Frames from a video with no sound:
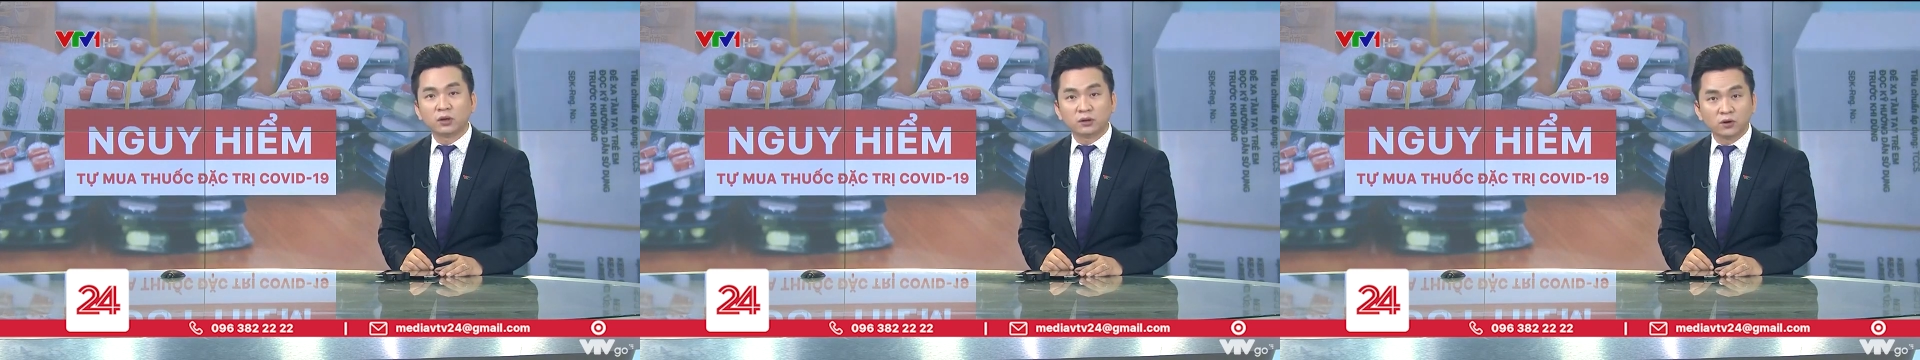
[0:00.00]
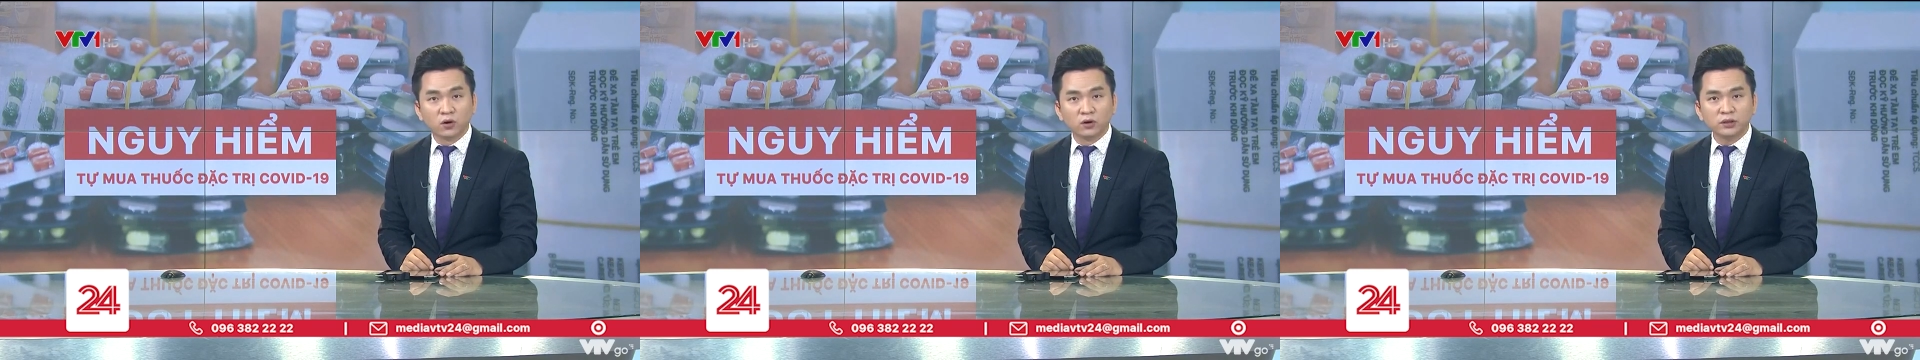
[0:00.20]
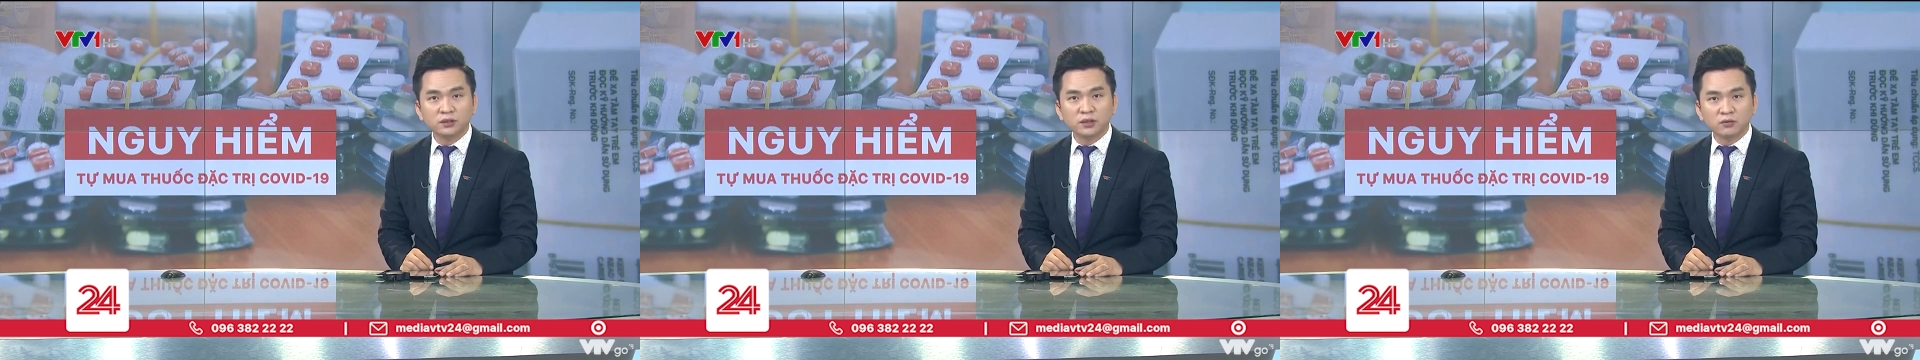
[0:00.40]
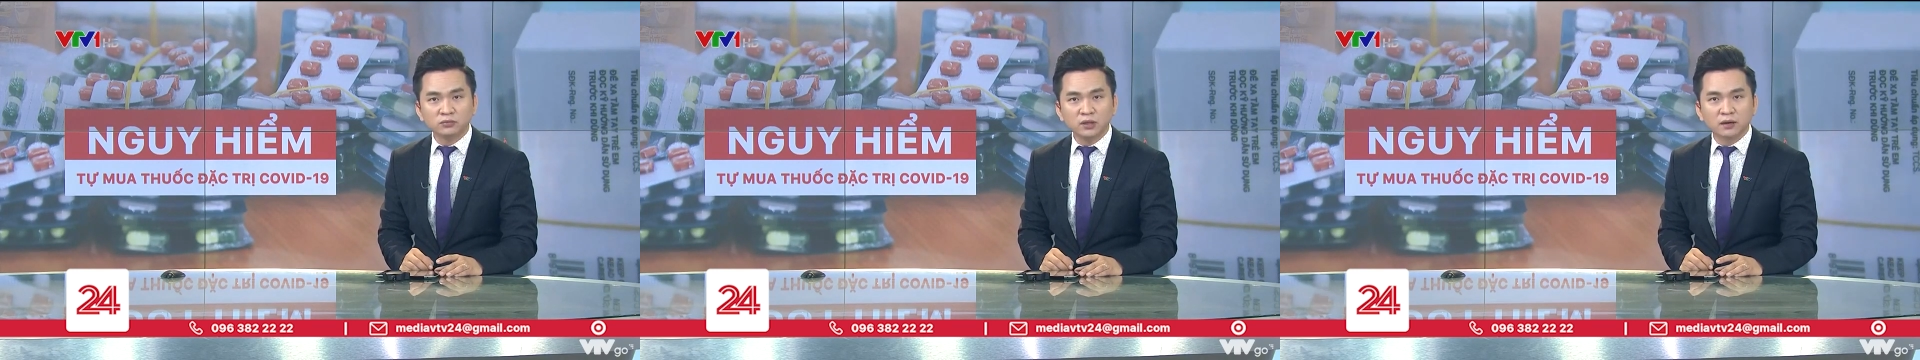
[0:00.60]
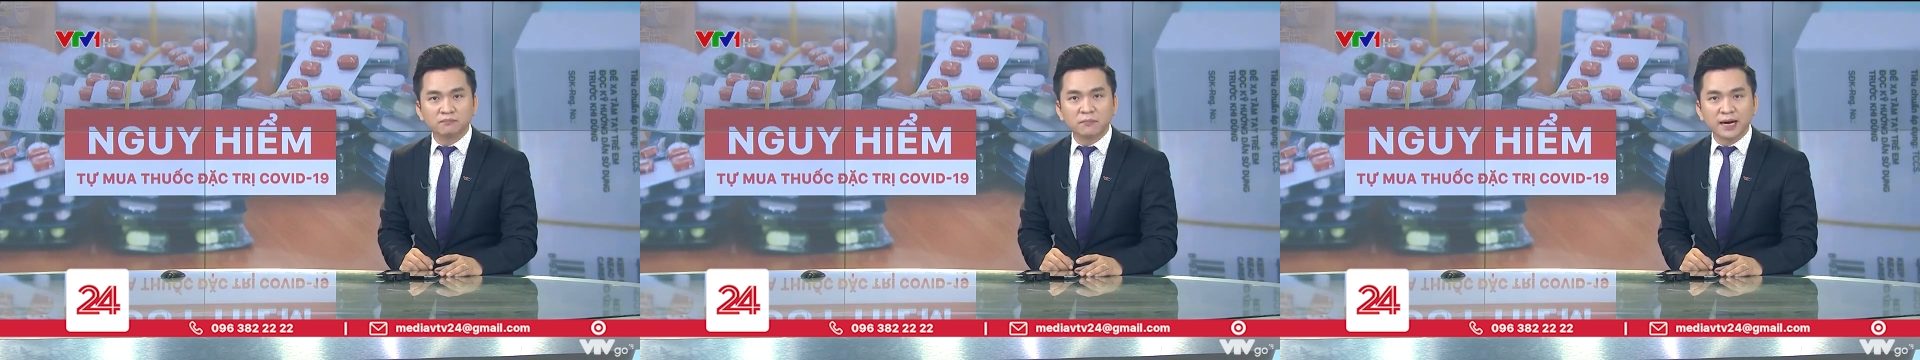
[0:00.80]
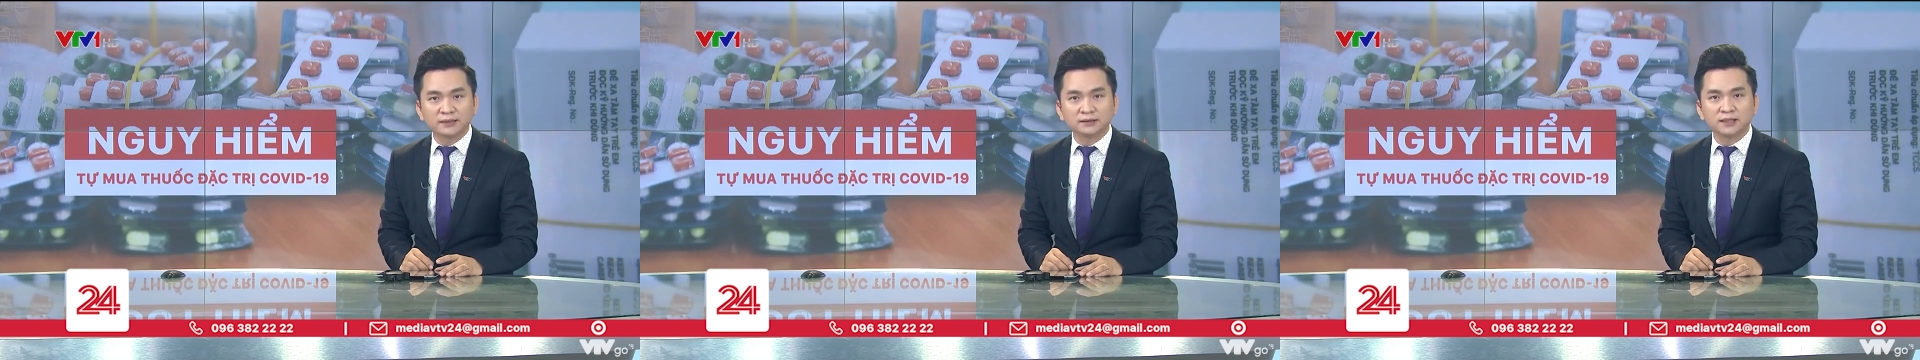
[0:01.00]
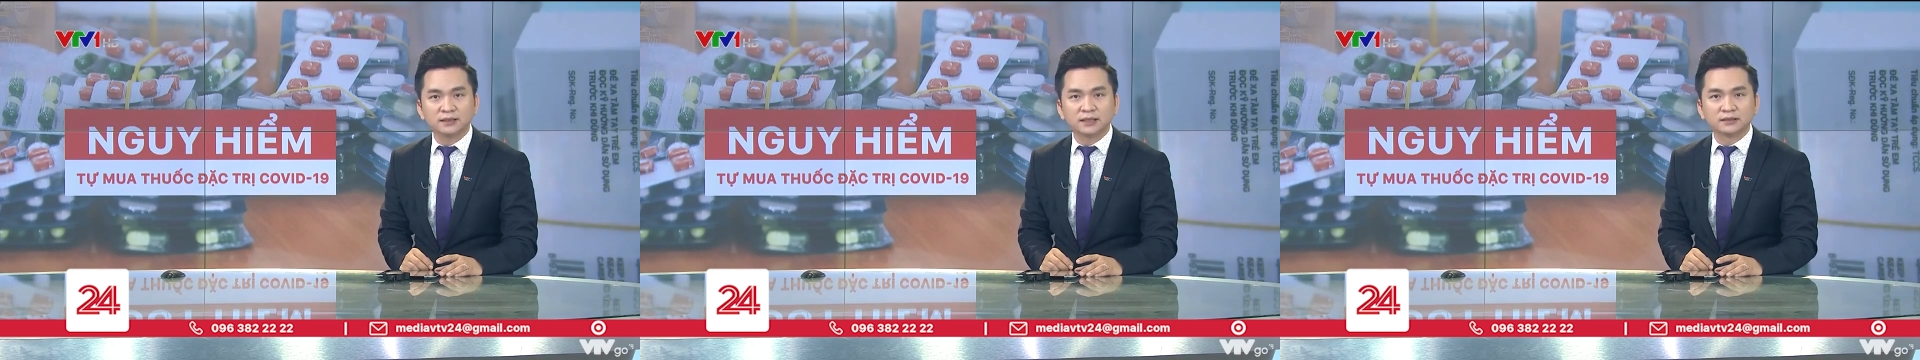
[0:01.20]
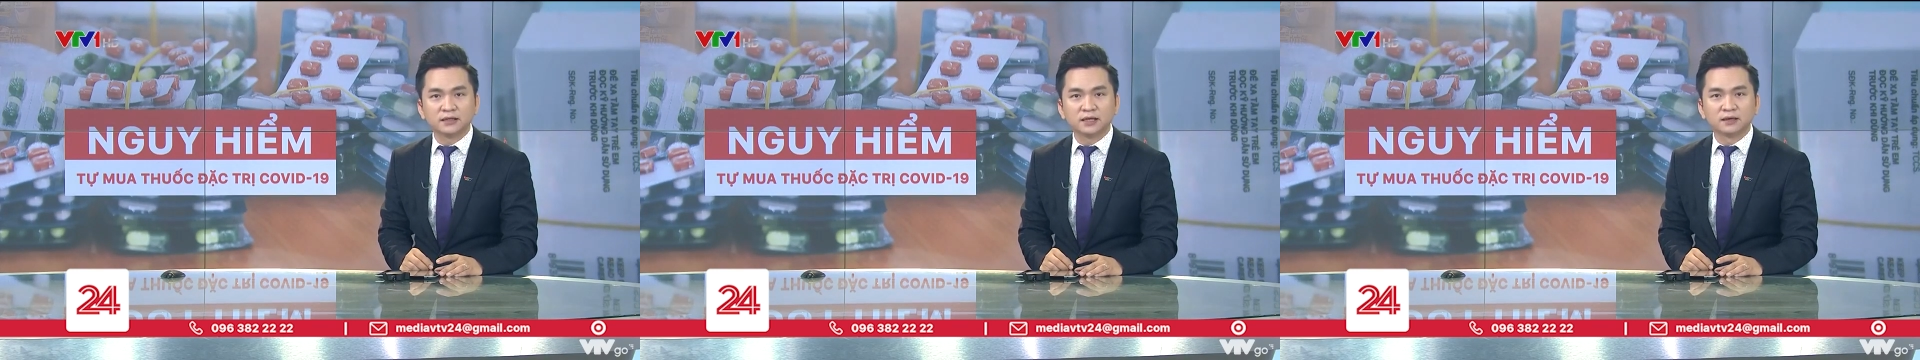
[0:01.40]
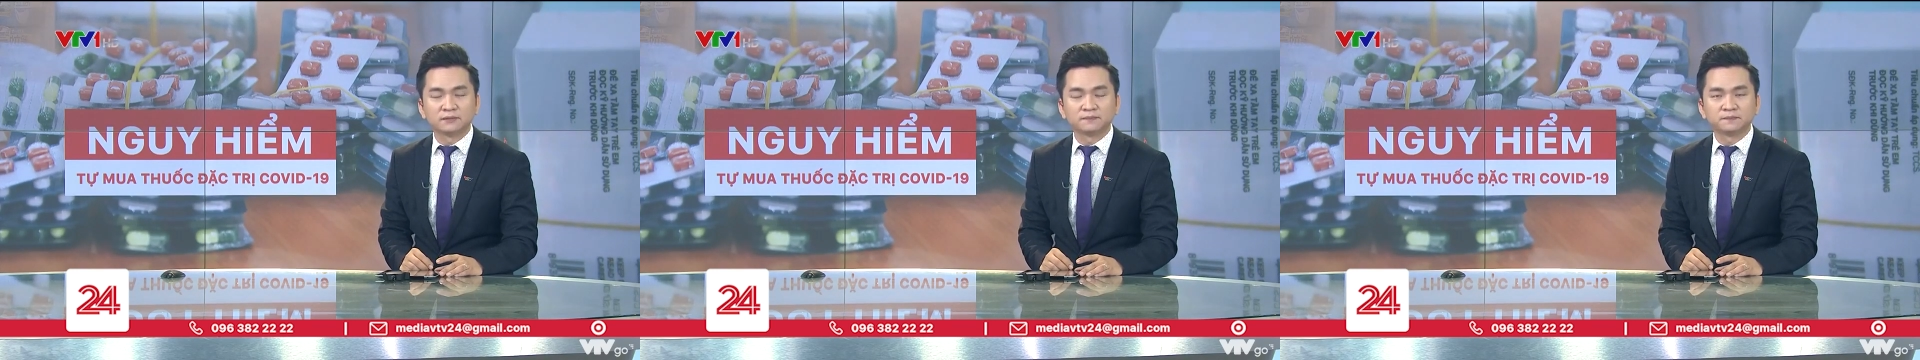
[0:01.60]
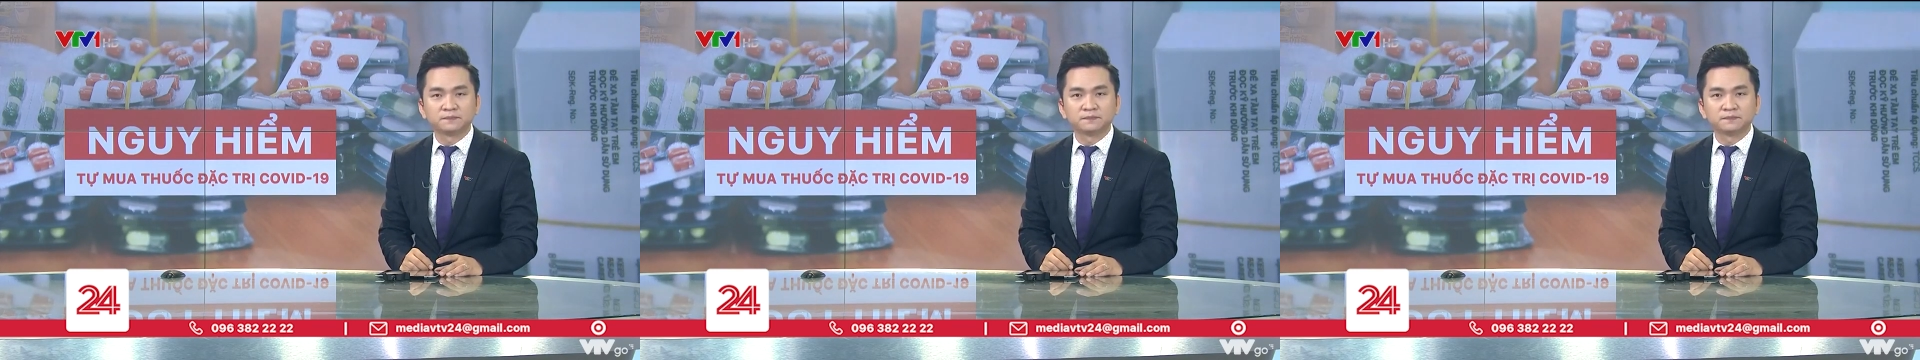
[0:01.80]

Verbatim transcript: tuyệt đối không được bán trên thị trường.